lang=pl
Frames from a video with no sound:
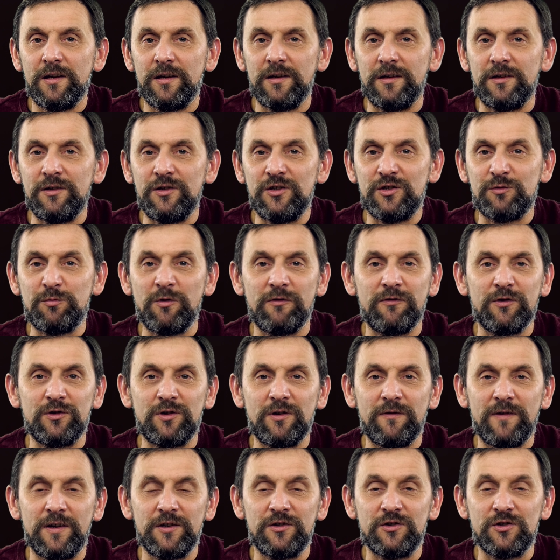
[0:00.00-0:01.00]
E, i
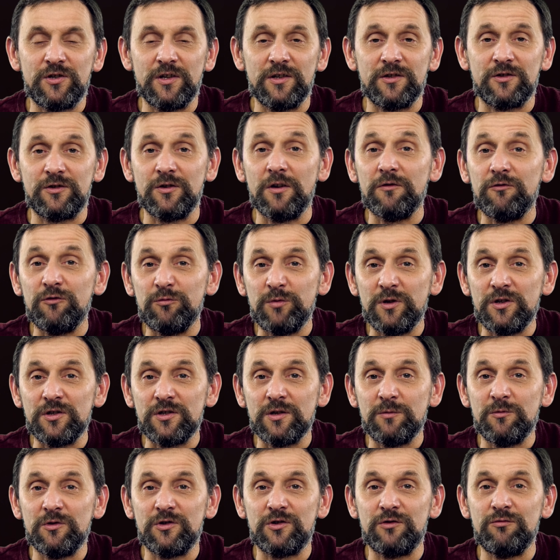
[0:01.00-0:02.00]
spowodować, że znowu
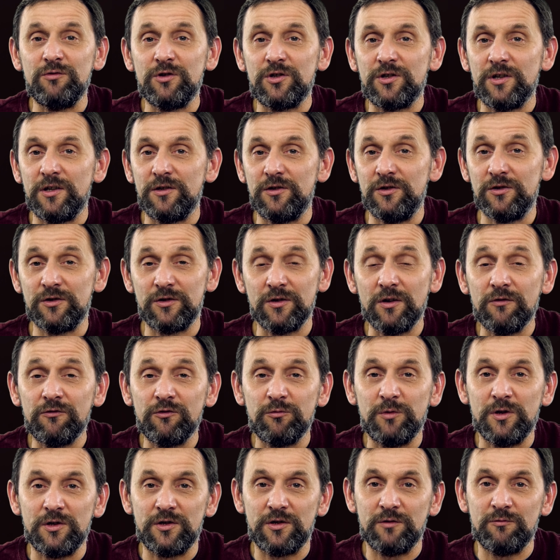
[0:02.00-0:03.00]
będziemy słyszeć i
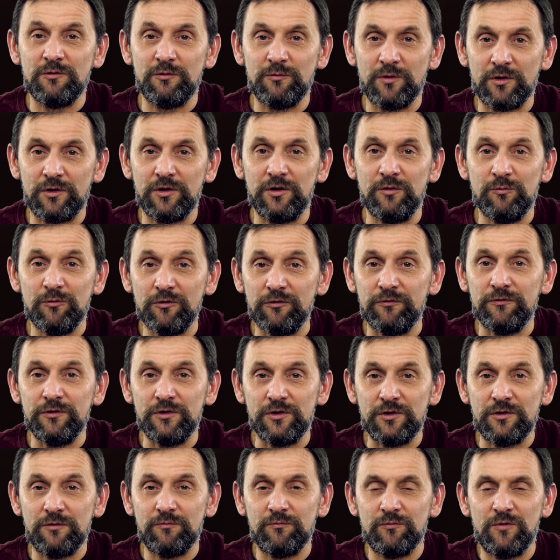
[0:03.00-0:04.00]
znowu będziemy mogli
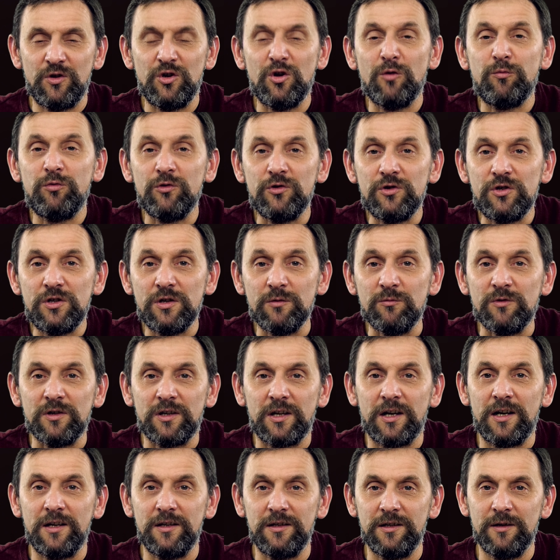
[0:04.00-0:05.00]
mówić i opuścimy
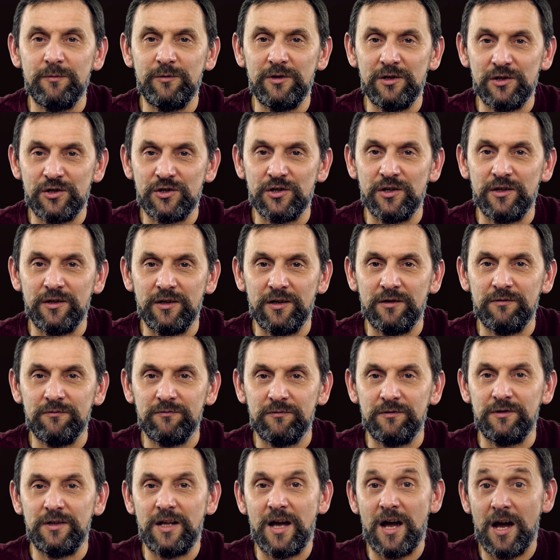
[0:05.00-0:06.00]
krainę milczenia.
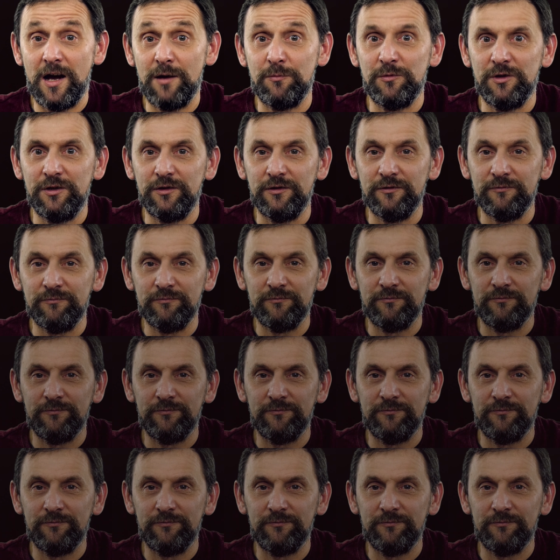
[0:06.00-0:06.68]
Na amen.